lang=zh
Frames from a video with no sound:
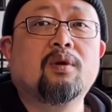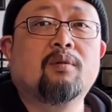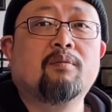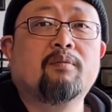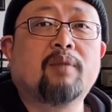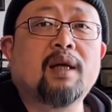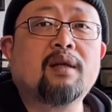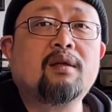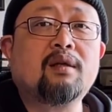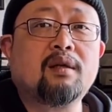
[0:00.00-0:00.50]

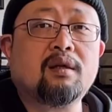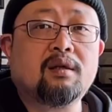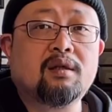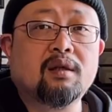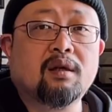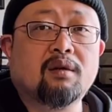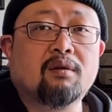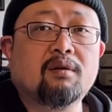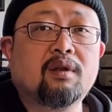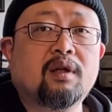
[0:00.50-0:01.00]
把你
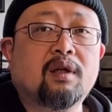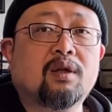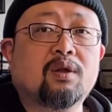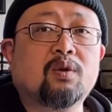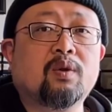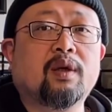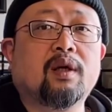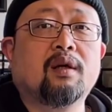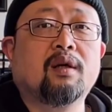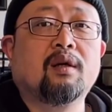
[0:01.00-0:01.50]
交的那些
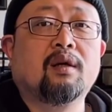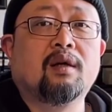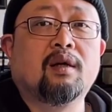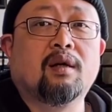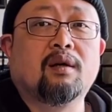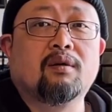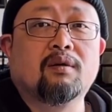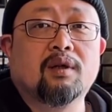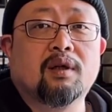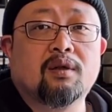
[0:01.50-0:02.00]
税，然
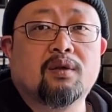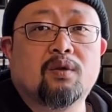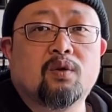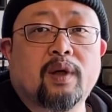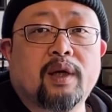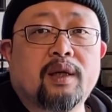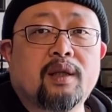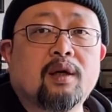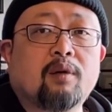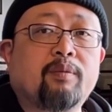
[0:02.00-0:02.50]
后呢，
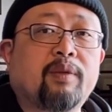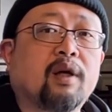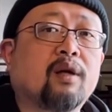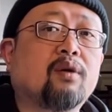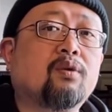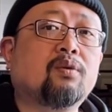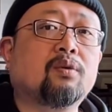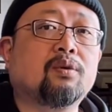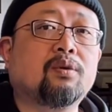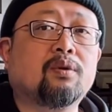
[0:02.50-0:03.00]
转移到别
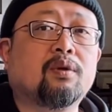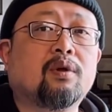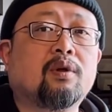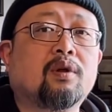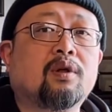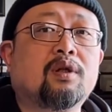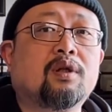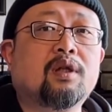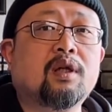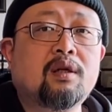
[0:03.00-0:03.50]
处去，
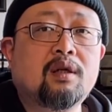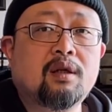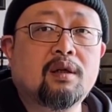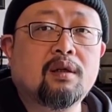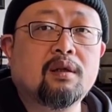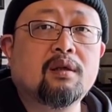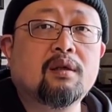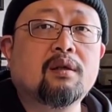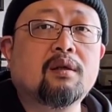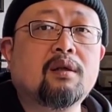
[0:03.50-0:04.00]
甚
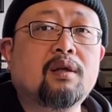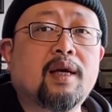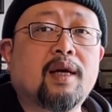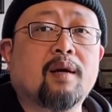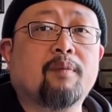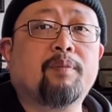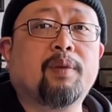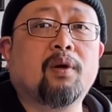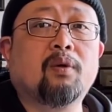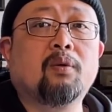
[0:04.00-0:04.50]
至
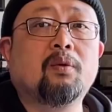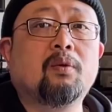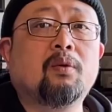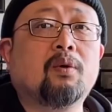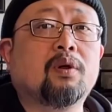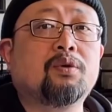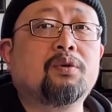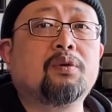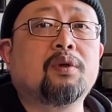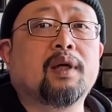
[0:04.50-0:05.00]
也包
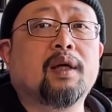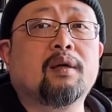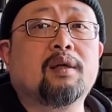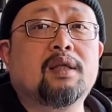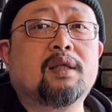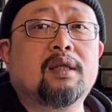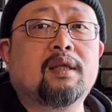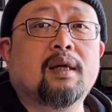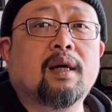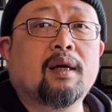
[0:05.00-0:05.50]
括去给
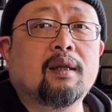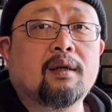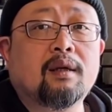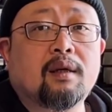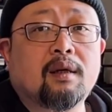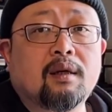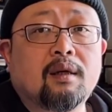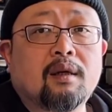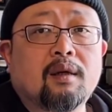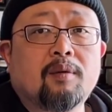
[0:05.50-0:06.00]
其他的
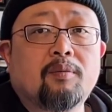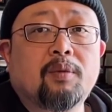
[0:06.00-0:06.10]
人，